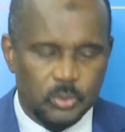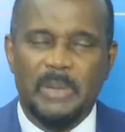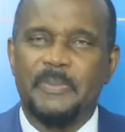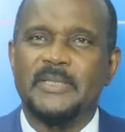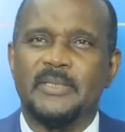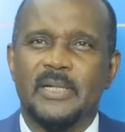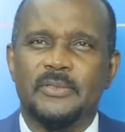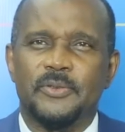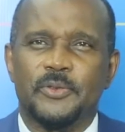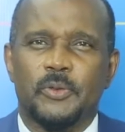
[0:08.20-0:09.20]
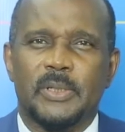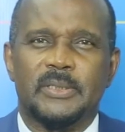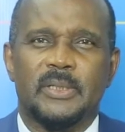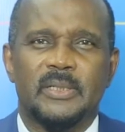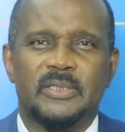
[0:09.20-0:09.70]
Sous la présidence de son
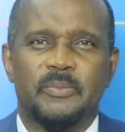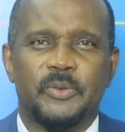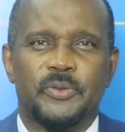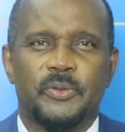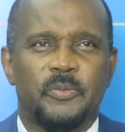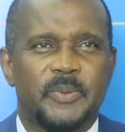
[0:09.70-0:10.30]
Excellence, Monsieur le